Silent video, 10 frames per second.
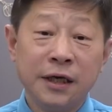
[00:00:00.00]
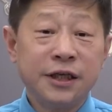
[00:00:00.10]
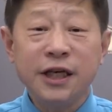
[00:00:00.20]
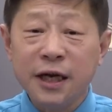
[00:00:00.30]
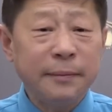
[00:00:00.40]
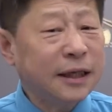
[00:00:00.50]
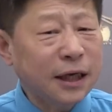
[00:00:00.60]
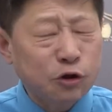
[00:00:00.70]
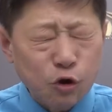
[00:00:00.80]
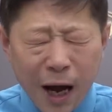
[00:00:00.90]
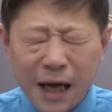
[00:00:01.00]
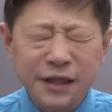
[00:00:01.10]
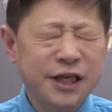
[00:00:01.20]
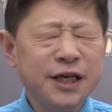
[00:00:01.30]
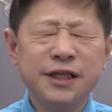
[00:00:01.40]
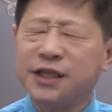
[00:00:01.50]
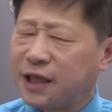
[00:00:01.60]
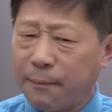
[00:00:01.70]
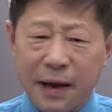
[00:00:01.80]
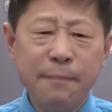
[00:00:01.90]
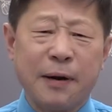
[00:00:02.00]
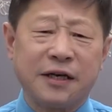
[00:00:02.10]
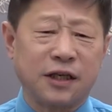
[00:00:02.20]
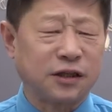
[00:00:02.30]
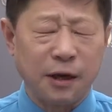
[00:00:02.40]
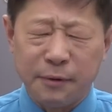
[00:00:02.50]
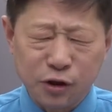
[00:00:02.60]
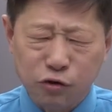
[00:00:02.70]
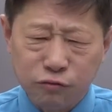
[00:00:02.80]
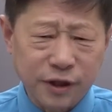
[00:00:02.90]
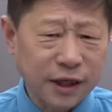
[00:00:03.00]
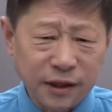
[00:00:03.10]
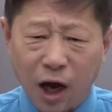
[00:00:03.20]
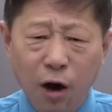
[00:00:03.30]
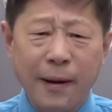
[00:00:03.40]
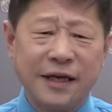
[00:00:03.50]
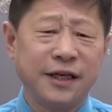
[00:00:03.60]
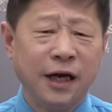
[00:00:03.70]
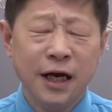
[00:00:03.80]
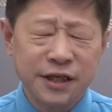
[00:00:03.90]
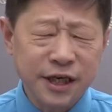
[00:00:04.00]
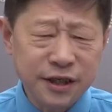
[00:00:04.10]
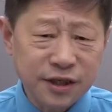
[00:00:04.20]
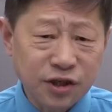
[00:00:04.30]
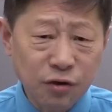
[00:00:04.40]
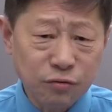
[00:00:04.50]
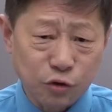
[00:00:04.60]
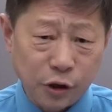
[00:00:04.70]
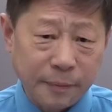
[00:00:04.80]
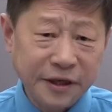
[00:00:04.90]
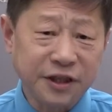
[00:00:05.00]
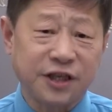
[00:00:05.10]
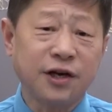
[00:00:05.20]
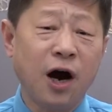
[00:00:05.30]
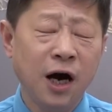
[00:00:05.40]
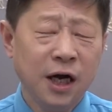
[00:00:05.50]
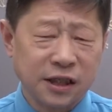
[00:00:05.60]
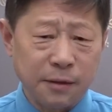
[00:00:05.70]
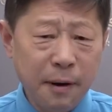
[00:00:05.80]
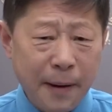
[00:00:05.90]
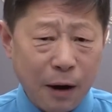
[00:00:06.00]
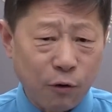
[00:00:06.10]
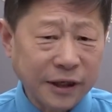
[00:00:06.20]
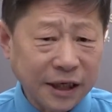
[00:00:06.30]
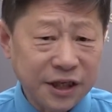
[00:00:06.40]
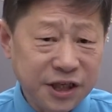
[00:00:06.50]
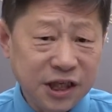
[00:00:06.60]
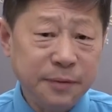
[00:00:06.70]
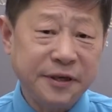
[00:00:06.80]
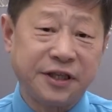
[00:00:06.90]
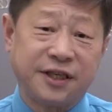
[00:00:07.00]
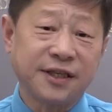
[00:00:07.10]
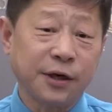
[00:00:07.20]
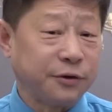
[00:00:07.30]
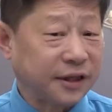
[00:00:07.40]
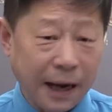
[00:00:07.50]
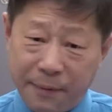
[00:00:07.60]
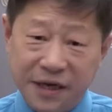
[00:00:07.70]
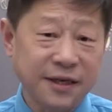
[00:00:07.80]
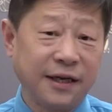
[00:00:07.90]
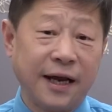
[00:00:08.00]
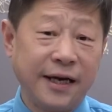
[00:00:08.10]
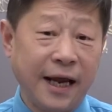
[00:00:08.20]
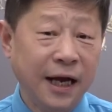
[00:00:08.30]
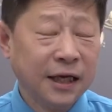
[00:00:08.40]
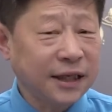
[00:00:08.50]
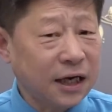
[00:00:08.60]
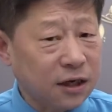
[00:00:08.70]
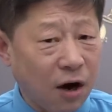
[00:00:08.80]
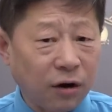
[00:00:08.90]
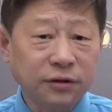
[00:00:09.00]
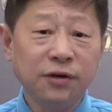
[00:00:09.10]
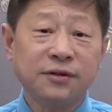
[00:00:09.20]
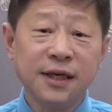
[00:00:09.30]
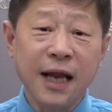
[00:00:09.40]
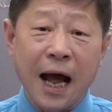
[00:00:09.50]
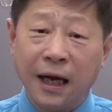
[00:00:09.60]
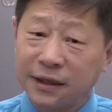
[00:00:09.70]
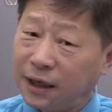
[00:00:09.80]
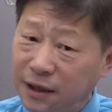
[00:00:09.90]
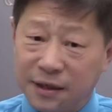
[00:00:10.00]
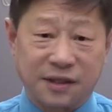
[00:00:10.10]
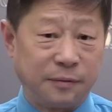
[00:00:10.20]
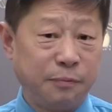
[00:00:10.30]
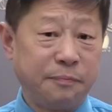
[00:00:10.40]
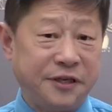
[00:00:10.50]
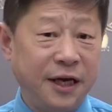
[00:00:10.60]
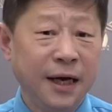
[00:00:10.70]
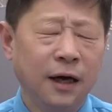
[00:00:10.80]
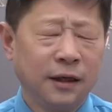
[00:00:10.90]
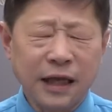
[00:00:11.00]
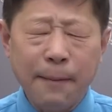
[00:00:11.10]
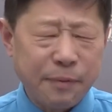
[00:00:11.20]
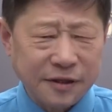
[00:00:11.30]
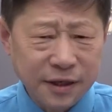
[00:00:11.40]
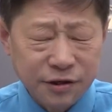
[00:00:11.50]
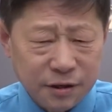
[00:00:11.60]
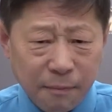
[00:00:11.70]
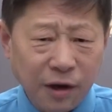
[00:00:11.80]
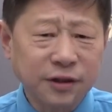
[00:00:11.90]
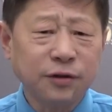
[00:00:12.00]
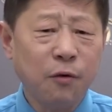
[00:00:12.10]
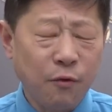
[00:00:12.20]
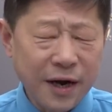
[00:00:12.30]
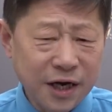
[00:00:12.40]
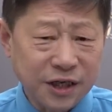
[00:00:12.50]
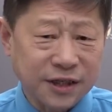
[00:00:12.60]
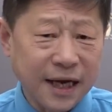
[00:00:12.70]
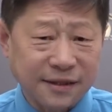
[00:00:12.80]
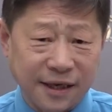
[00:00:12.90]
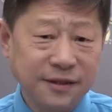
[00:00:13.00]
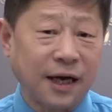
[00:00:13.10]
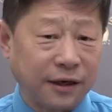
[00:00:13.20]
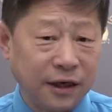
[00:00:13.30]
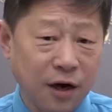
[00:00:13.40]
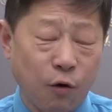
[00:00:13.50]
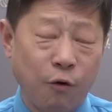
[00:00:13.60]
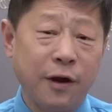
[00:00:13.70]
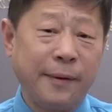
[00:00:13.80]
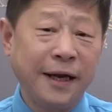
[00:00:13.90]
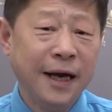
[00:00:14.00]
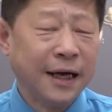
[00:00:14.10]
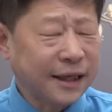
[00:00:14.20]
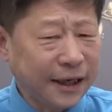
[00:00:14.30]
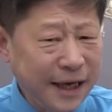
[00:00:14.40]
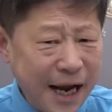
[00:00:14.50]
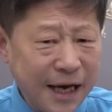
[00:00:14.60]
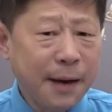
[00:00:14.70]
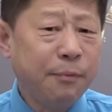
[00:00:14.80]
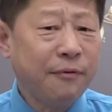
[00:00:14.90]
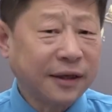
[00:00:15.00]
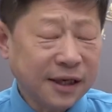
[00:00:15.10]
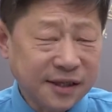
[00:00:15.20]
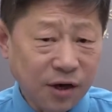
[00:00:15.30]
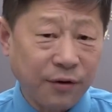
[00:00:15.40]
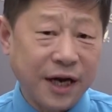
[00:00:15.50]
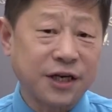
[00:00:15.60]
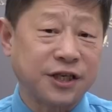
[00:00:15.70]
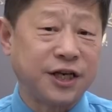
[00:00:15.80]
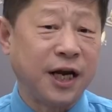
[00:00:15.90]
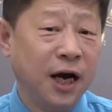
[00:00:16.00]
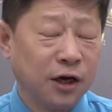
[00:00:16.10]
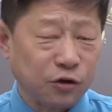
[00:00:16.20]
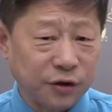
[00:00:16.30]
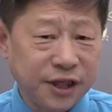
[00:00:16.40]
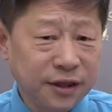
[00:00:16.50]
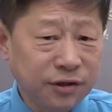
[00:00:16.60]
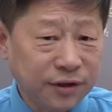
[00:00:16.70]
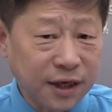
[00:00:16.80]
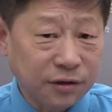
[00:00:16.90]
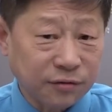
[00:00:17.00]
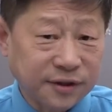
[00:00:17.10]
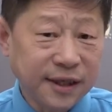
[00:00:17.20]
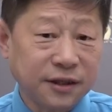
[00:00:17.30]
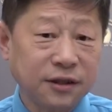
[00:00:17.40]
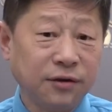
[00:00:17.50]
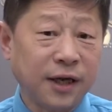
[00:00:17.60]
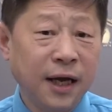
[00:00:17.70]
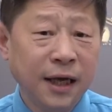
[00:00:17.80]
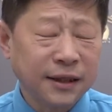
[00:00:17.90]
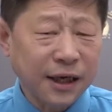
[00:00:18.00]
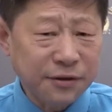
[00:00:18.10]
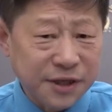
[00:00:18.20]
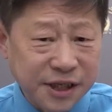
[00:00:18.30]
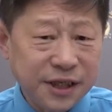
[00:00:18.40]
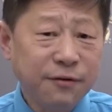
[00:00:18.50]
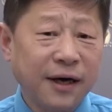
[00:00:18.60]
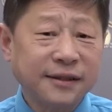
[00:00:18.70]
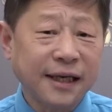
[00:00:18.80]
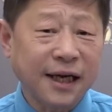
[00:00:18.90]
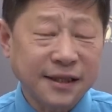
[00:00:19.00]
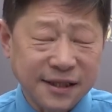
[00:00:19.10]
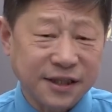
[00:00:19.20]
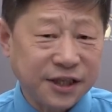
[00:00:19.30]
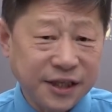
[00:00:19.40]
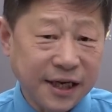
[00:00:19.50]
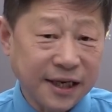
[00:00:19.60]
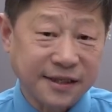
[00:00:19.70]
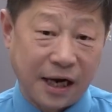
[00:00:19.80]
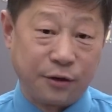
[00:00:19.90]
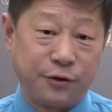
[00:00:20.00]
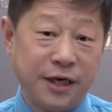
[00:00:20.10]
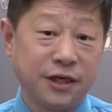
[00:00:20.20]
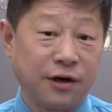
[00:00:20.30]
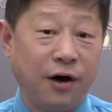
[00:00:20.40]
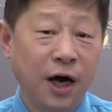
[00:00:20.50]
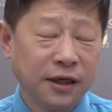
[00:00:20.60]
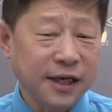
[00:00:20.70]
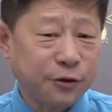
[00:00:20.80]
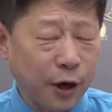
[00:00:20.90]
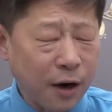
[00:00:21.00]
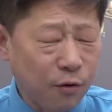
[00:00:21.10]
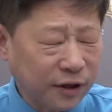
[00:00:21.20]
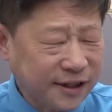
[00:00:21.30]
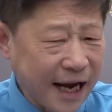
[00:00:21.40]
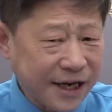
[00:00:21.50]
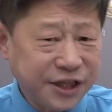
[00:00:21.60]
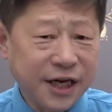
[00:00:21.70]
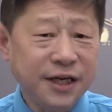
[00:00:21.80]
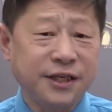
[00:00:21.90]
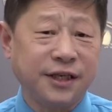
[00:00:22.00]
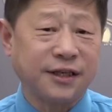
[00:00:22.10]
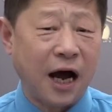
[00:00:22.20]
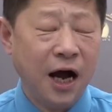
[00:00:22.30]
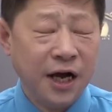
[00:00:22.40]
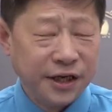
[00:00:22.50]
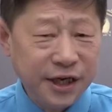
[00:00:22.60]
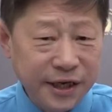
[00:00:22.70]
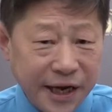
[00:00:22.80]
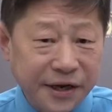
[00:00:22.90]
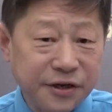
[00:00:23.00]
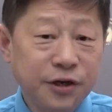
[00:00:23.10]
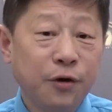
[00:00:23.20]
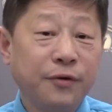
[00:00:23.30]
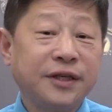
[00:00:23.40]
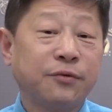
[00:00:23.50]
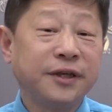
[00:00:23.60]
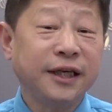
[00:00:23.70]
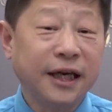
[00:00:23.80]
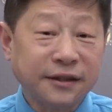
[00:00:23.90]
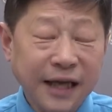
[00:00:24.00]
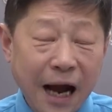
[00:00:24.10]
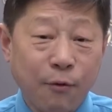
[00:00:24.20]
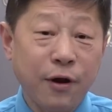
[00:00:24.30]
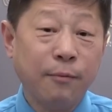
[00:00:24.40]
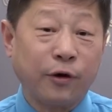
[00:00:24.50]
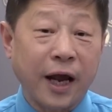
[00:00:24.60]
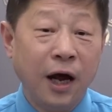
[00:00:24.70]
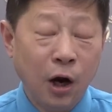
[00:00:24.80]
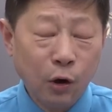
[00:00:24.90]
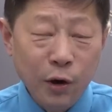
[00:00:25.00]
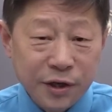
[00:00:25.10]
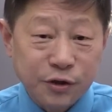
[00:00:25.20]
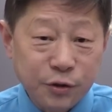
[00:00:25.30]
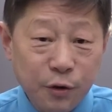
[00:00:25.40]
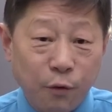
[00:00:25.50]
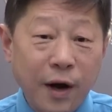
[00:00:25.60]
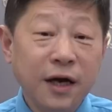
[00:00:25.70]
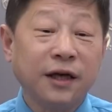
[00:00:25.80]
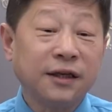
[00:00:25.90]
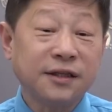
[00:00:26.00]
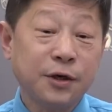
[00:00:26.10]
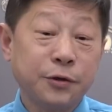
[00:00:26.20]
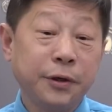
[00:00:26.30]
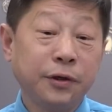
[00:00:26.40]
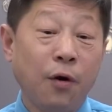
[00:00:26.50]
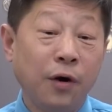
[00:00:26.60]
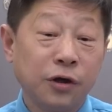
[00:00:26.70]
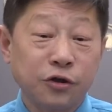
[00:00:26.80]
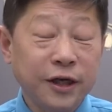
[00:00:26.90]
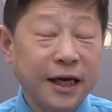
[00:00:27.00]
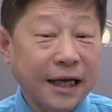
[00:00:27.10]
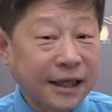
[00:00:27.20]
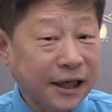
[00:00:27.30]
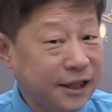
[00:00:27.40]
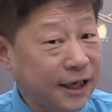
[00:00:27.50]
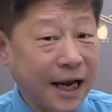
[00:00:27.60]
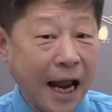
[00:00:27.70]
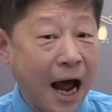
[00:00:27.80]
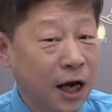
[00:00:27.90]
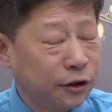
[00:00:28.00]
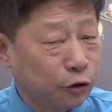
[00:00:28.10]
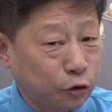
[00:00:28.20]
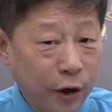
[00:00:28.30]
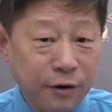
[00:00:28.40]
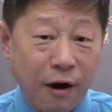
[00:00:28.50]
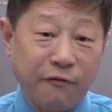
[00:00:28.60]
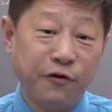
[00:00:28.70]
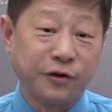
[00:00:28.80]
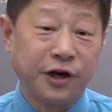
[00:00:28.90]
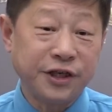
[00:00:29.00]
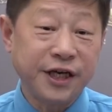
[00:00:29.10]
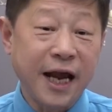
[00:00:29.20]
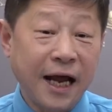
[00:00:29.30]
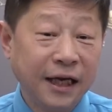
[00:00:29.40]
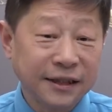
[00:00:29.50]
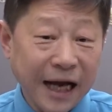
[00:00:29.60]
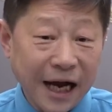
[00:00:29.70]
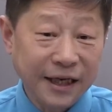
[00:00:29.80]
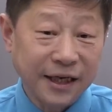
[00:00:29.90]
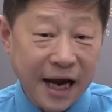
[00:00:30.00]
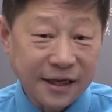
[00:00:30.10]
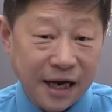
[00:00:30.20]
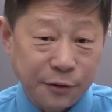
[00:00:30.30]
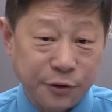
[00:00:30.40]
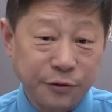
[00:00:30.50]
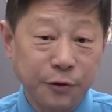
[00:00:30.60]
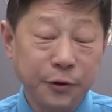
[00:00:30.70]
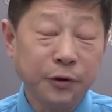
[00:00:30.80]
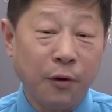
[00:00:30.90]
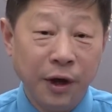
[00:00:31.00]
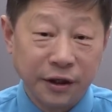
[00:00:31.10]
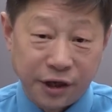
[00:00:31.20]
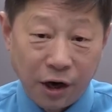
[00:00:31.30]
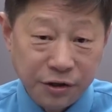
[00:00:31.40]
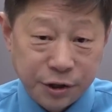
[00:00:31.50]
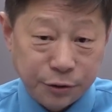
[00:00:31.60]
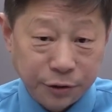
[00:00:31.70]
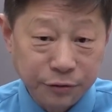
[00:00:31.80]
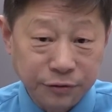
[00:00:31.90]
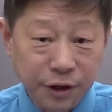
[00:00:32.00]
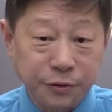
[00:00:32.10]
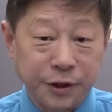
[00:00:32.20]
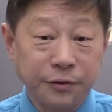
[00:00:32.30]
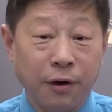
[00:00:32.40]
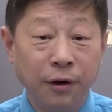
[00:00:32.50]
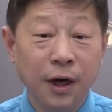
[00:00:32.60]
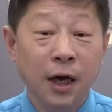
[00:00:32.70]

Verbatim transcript: 习近平他抓经济他没本事，怎么促进老百姓经济收入水平提高？怎么把国家的 GDP 提上去？他没这个能力。但是搞斗争呢，他乐此不疲。他本身就是毛泽东文革时代成长的那个红卫兵，他念念不忘他少年时期所经受的各种政治斗争，他就希望在他自己现在掌权的时候，在全国再掀起一场以领袖为中心的大规模的类似于文革的政治运动。所以呢，他现在呢就推广凤桥经验，大力开展群众运动，挑起群众斗群众。